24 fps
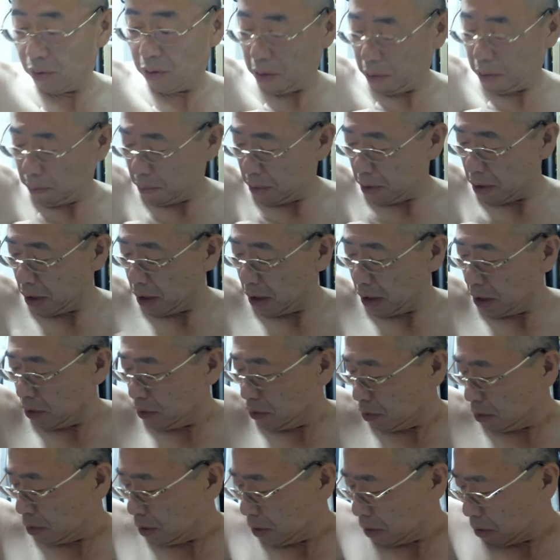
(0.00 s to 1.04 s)
これ見えに
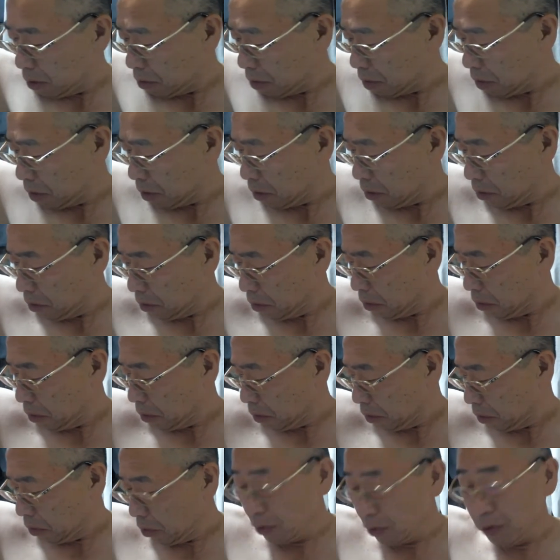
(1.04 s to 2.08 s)
くいやろうけど、
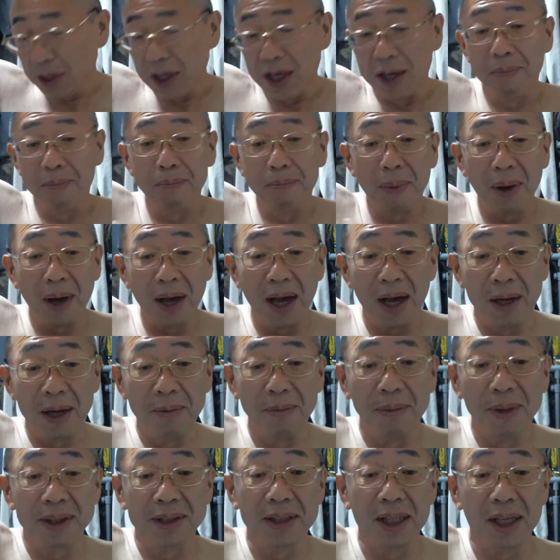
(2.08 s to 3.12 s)
こんないっぱいあり
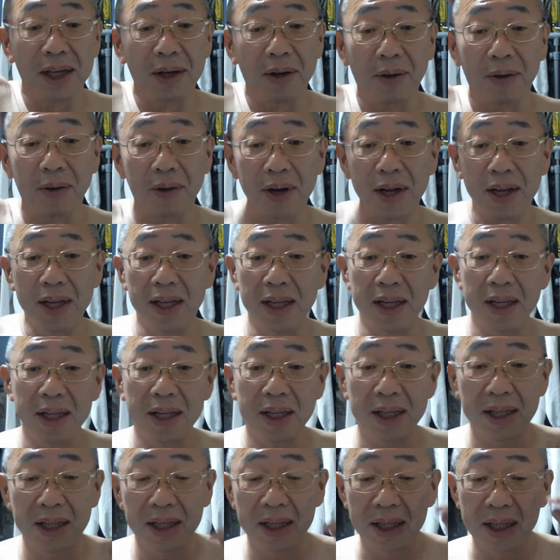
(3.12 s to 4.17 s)
ますね。これ、
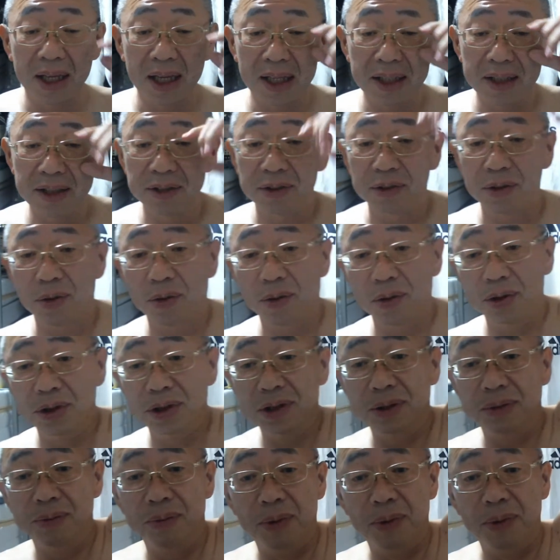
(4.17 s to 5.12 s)
なんちのこっち